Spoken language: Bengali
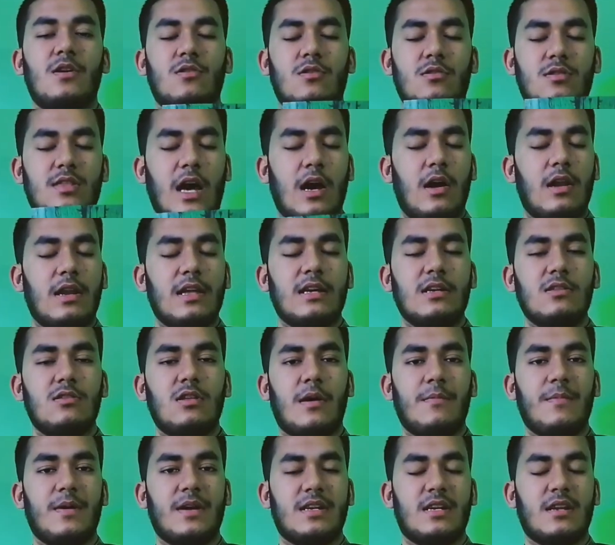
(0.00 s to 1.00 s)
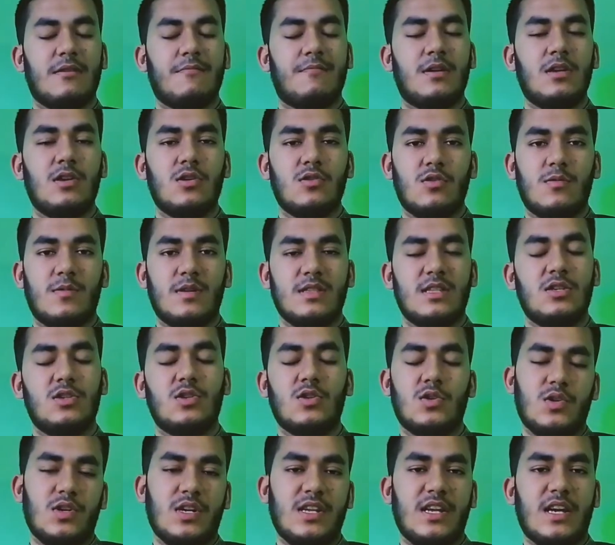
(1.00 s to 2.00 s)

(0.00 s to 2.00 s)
তো তাহলে কিন্তু আমি একটা ভিডিও তোমাদের জন্য